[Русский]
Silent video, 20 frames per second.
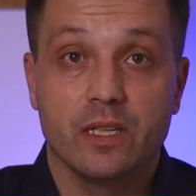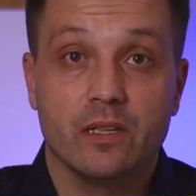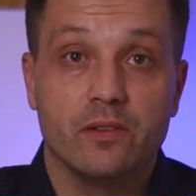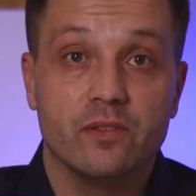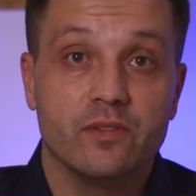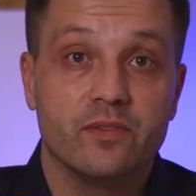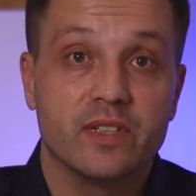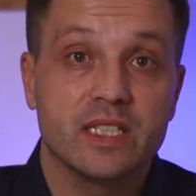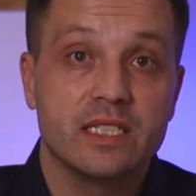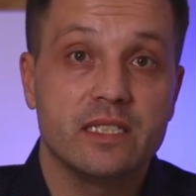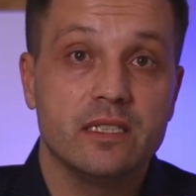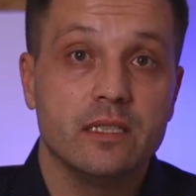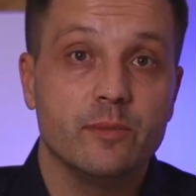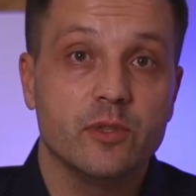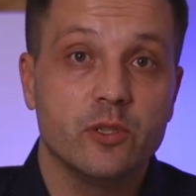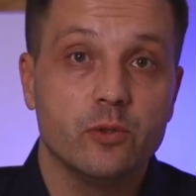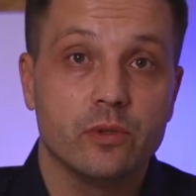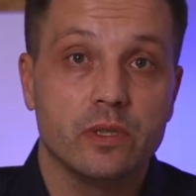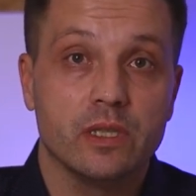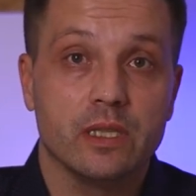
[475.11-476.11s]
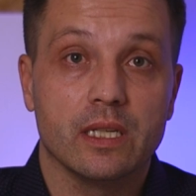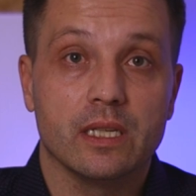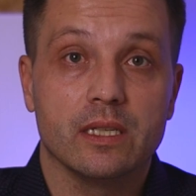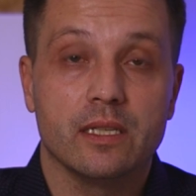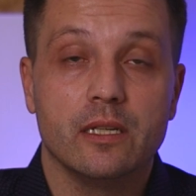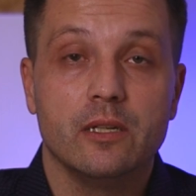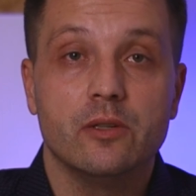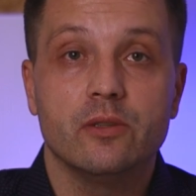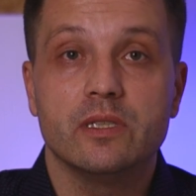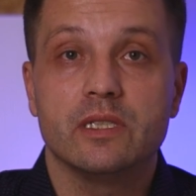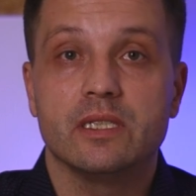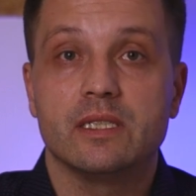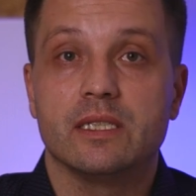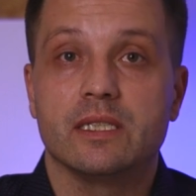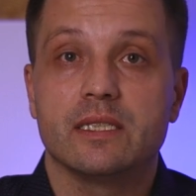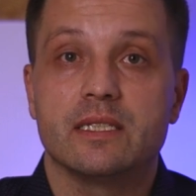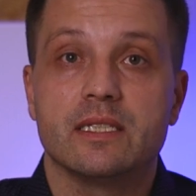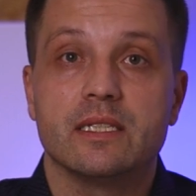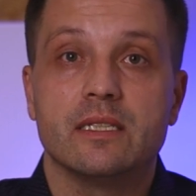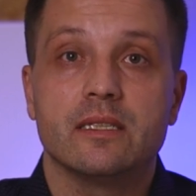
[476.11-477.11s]
В 20-минутной
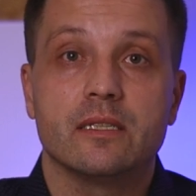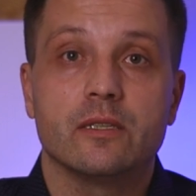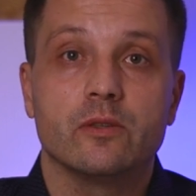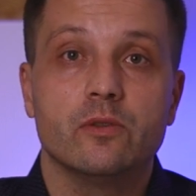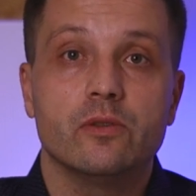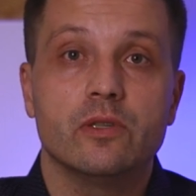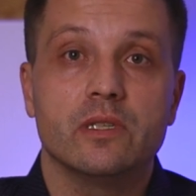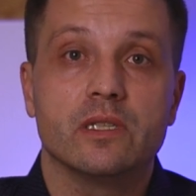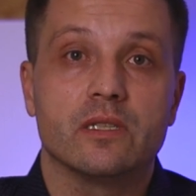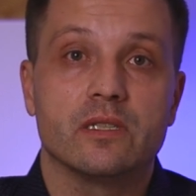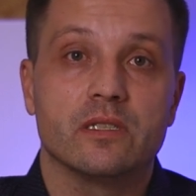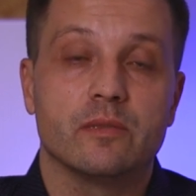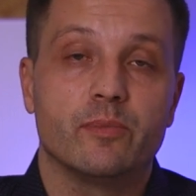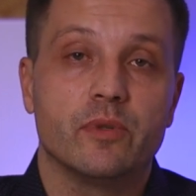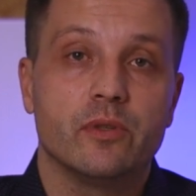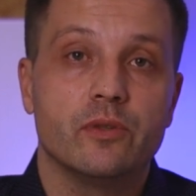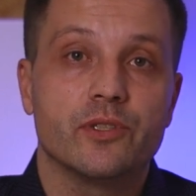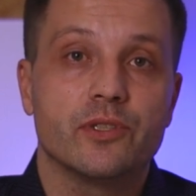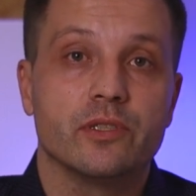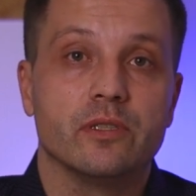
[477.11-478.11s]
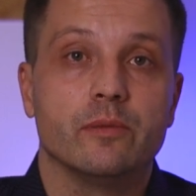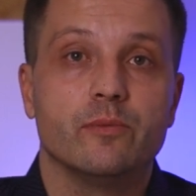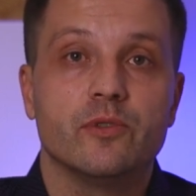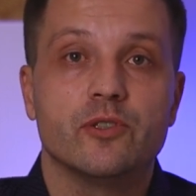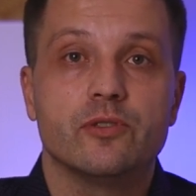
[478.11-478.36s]
отдаленности от центра города расположен